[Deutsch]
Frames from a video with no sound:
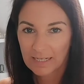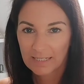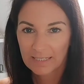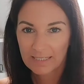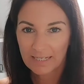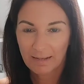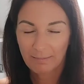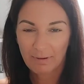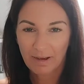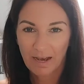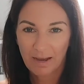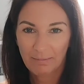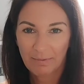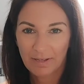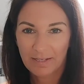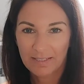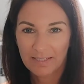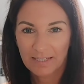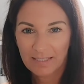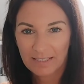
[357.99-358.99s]
Selber
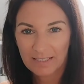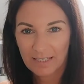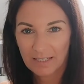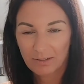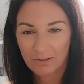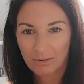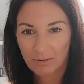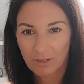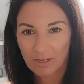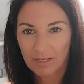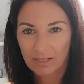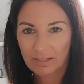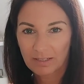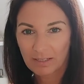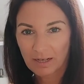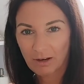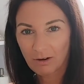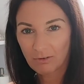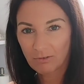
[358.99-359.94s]
habe ich es jetzt natürlich